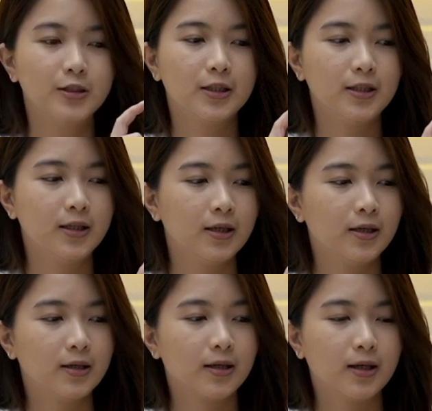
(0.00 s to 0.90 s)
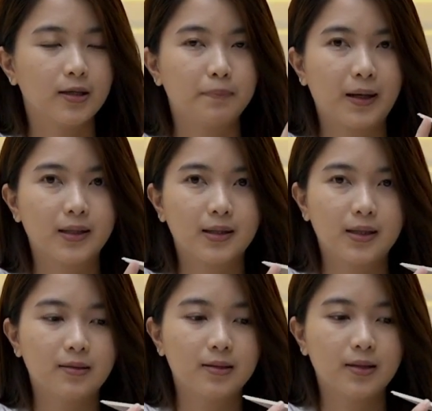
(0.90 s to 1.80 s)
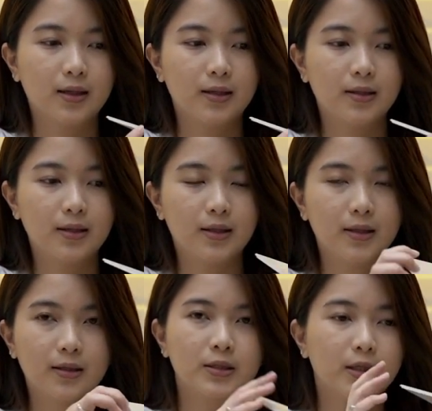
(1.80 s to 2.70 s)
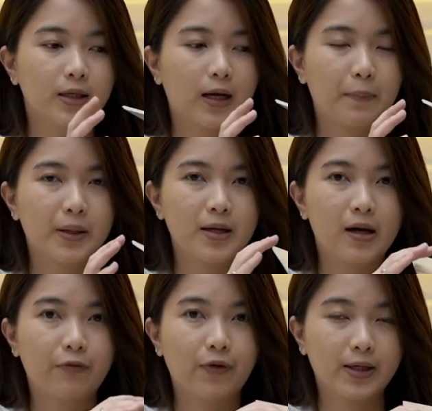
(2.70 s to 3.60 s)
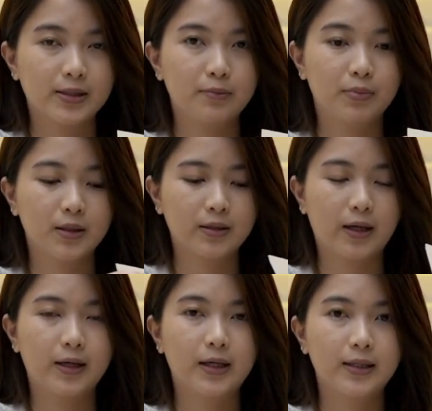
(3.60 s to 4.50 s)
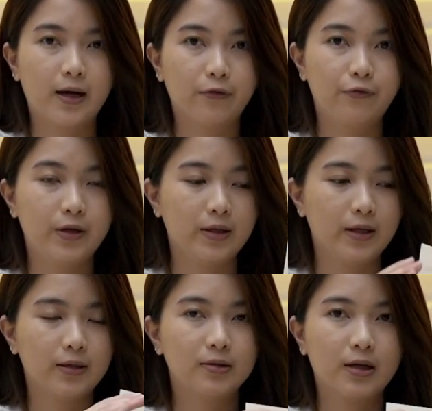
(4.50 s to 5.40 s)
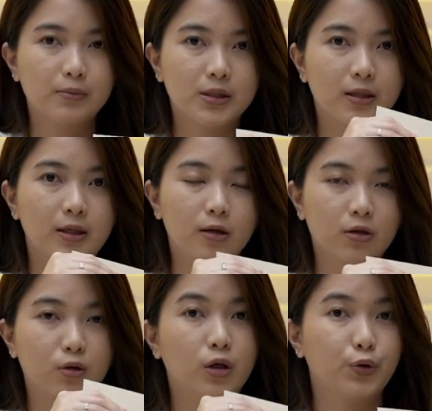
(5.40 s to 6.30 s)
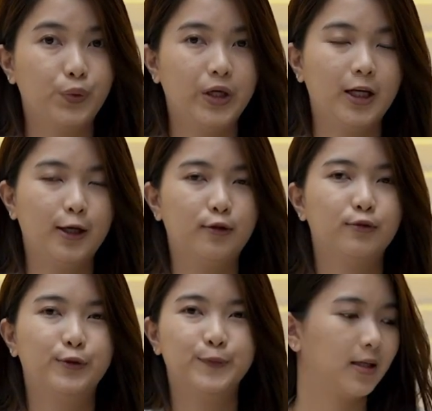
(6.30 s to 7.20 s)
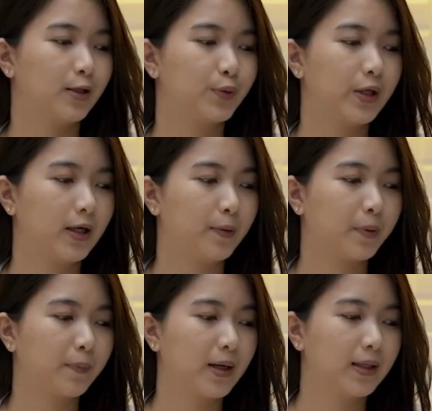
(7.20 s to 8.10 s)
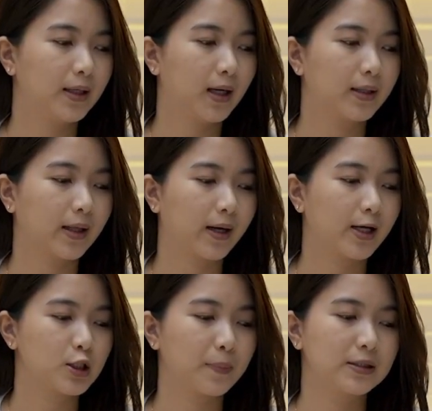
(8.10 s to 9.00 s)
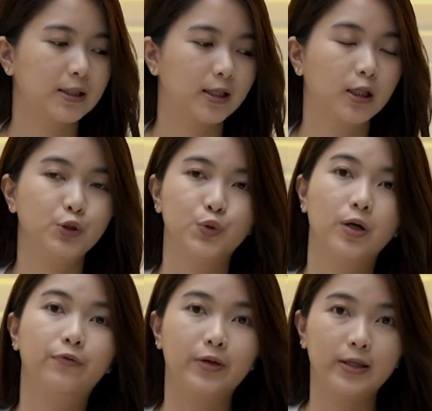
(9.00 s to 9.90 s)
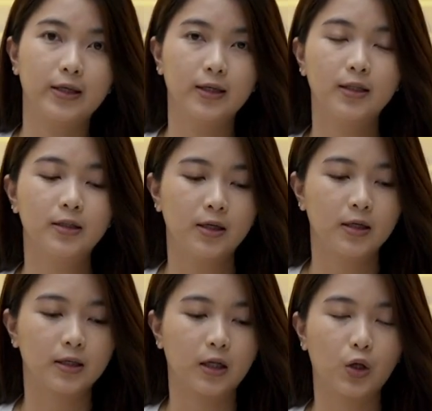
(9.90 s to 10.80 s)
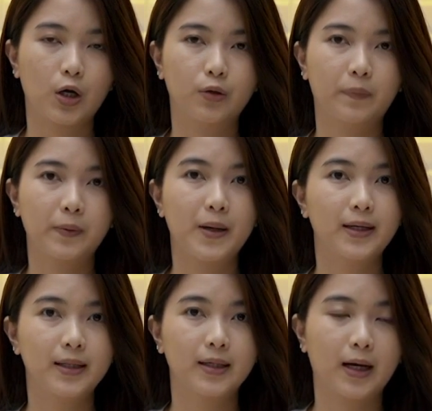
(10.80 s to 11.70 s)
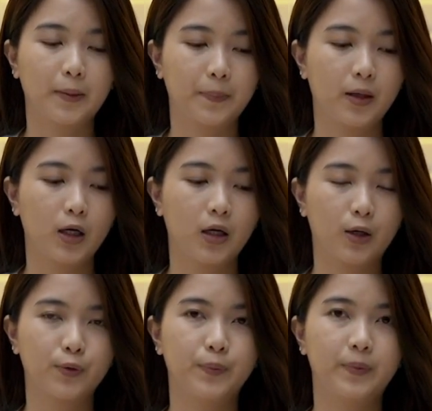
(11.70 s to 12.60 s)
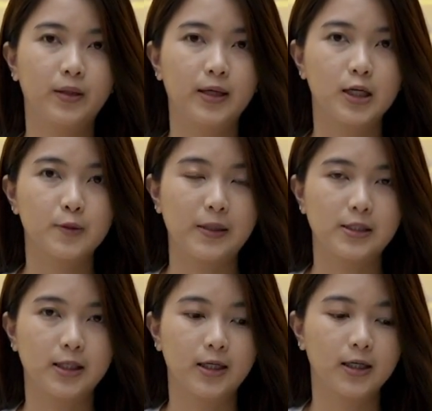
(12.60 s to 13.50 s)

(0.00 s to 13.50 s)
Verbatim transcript: Jadi kayak dipadetin jadi kayak gini. Jadi kenapa dia nggak fleksibel kayak yang vinil, nggak bisa dilekuk-lekukin gitu. Jadi itu ya perbandingan antara SPC dan juga vinil. Kalau aku pribadi kenapa aku pilih SPC?